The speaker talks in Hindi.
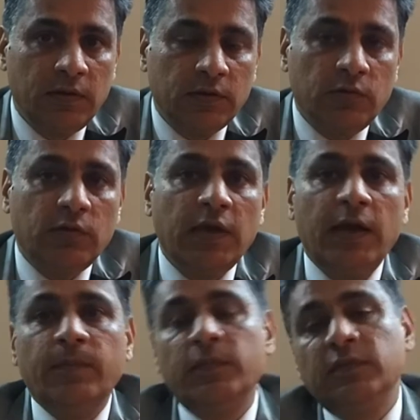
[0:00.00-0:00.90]
क्योंकि
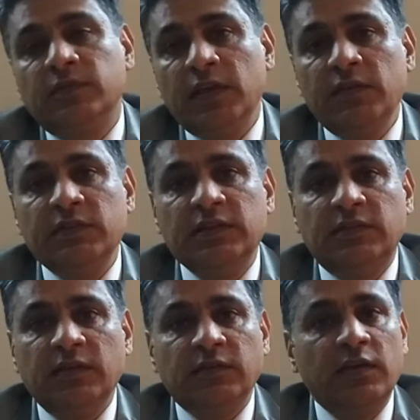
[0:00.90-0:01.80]
आप सही विधि
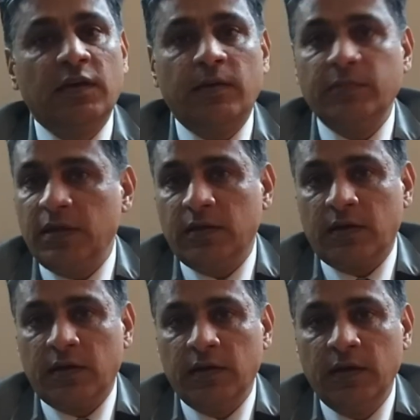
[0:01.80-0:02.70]
से सही काम नहीं कर
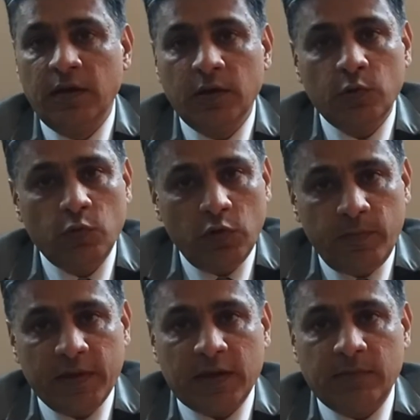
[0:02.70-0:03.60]
रहे कोई
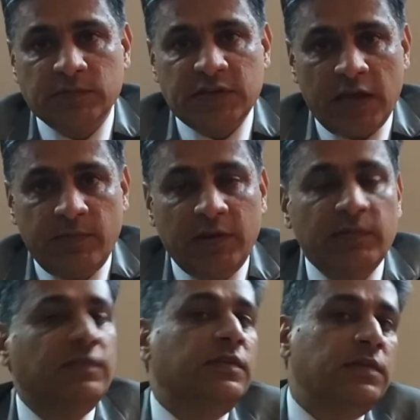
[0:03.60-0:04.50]
भी काम चाय भी नहीं
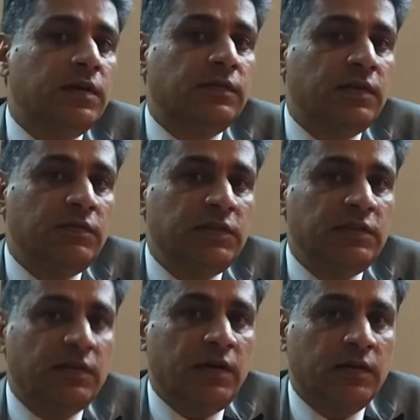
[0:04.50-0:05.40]
बन सकती अगर सही विधि
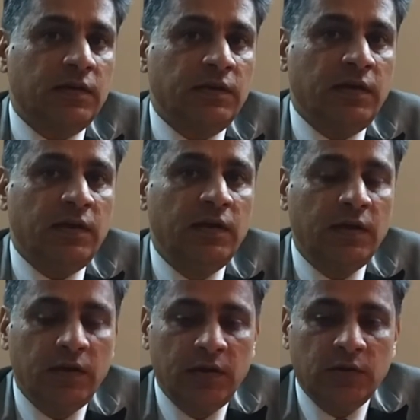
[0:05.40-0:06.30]
से ना किया जाए
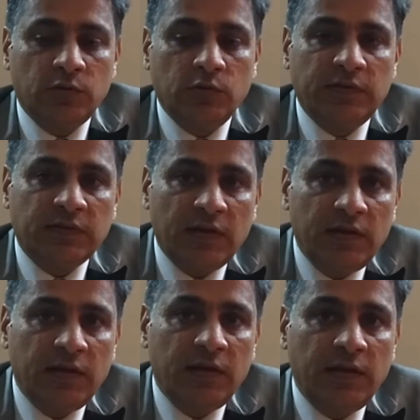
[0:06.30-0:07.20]
तो इसके
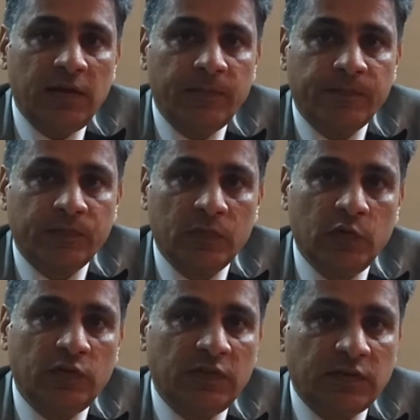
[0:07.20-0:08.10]
लिए
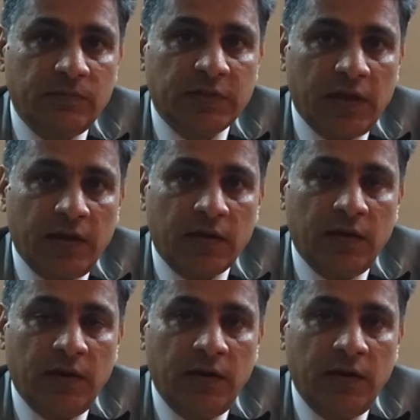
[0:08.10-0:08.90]
जो सिस्टम बताया गया